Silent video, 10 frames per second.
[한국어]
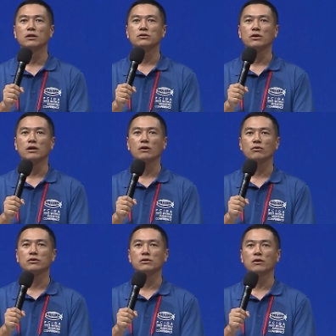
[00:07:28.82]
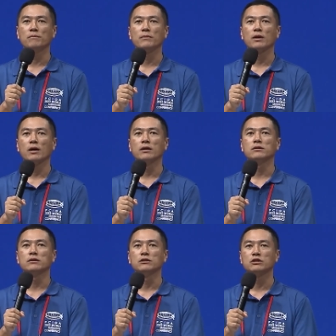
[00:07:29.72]
저희 학교에서
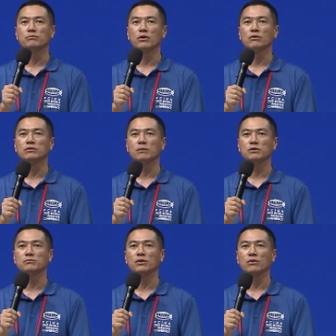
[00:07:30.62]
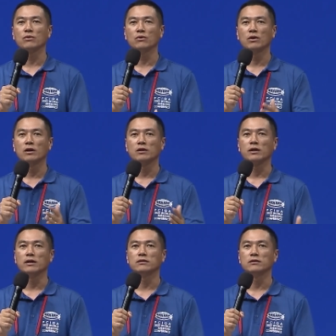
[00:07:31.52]
애들이 20명이고 30명이고 그
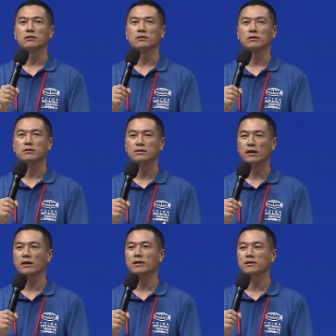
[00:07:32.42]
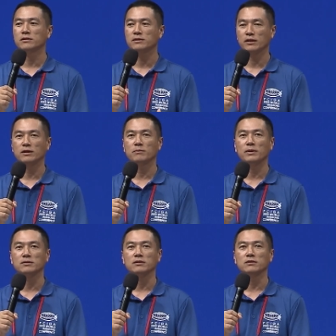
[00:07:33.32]
아이들 그 달에 있는 생일
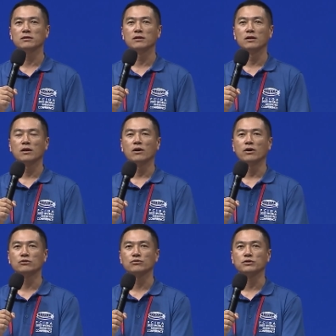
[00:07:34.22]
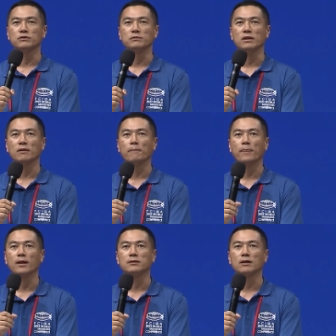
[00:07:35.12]
파티를 어, 해주고 있습니다.
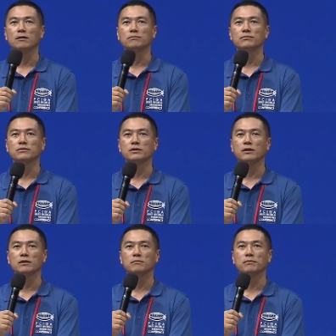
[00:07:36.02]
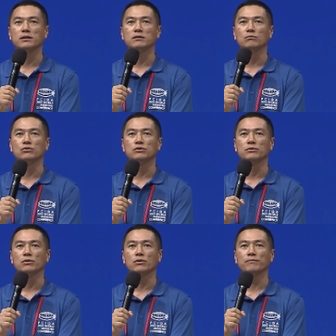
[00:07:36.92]
다음 생일 파티
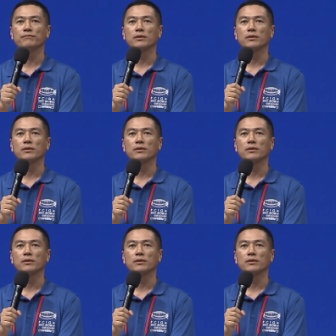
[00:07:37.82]
모습이고요.